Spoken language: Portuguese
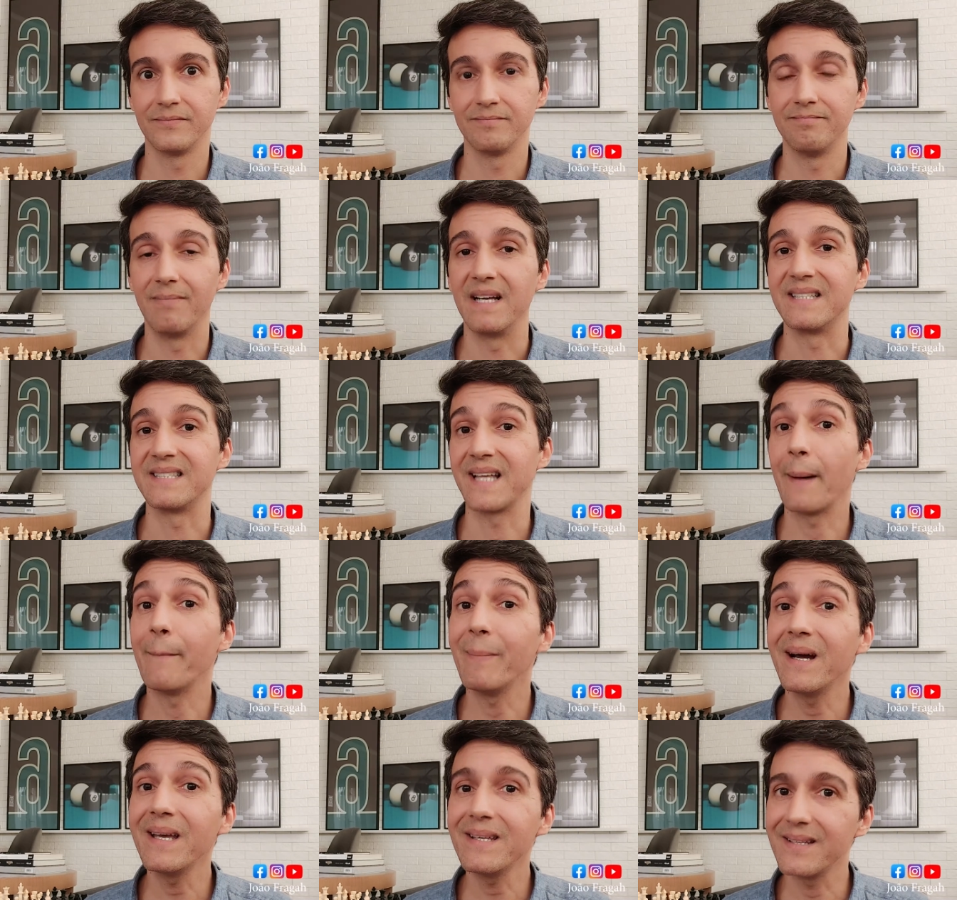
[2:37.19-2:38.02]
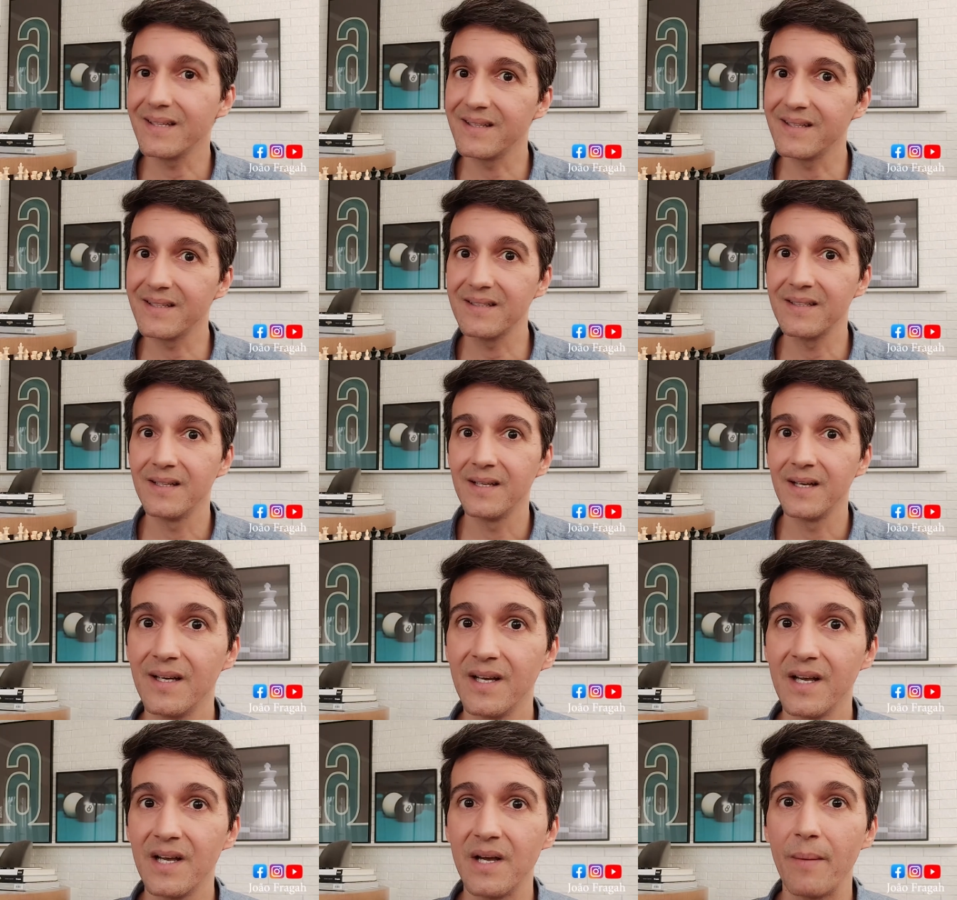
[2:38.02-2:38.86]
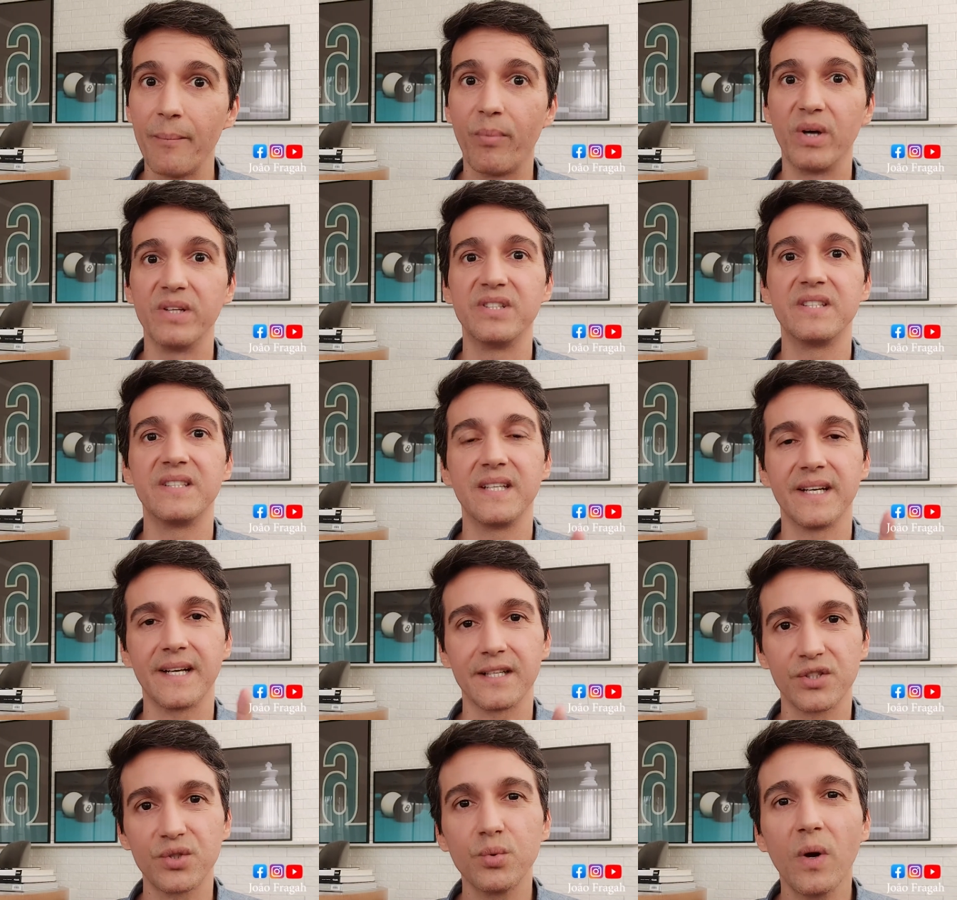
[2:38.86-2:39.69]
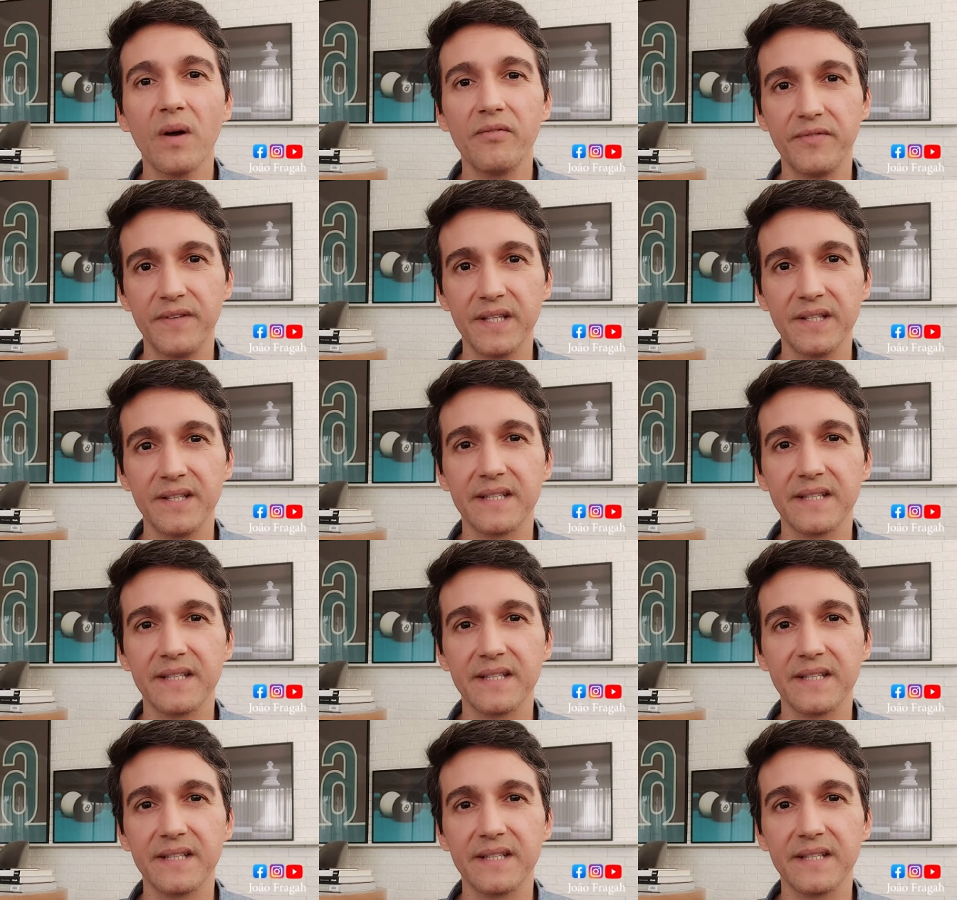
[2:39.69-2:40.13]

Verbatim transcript: mas amanhã pode ser a sua vida